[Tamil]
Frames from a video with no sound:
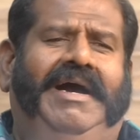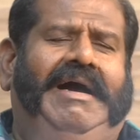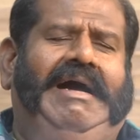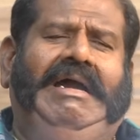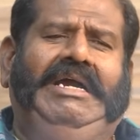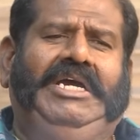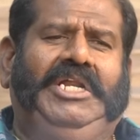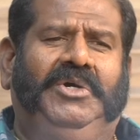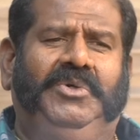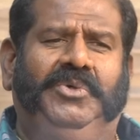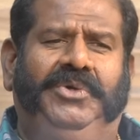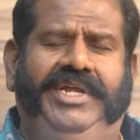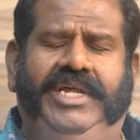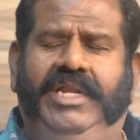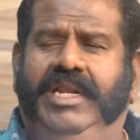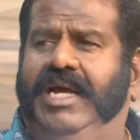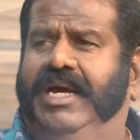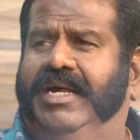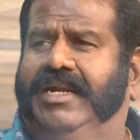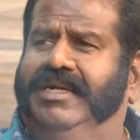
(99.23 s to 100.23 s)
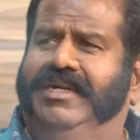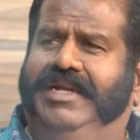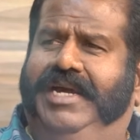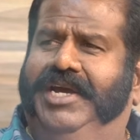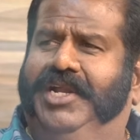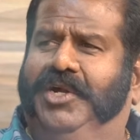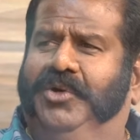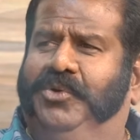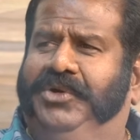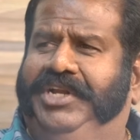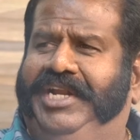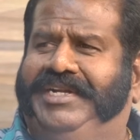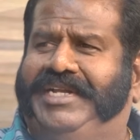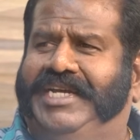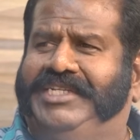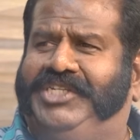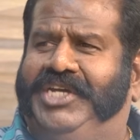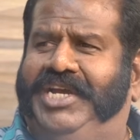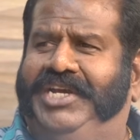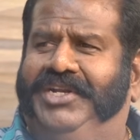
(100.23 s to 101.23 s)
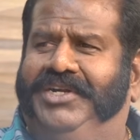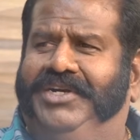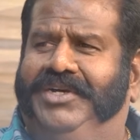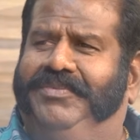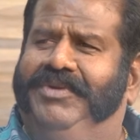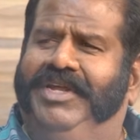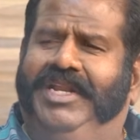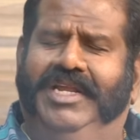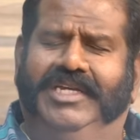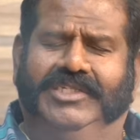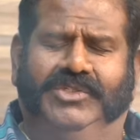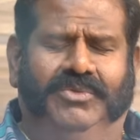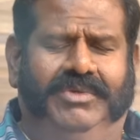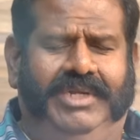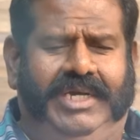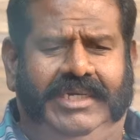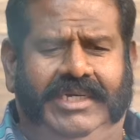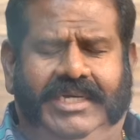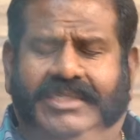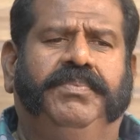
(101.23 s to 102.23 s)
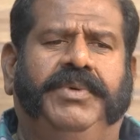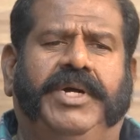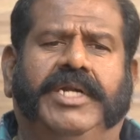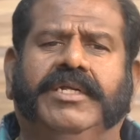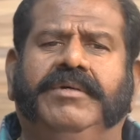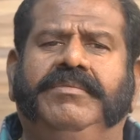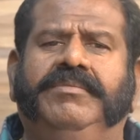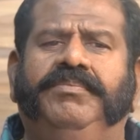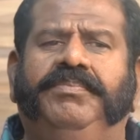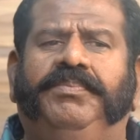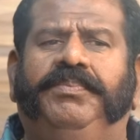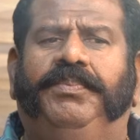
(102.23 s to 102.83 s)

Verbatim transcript: ஆயிரம் கோடி இல்லை ரெண்டாயிரம் கோடி டச் ஆயிரம் அப்படிலாம் சொன்னாங்க படம்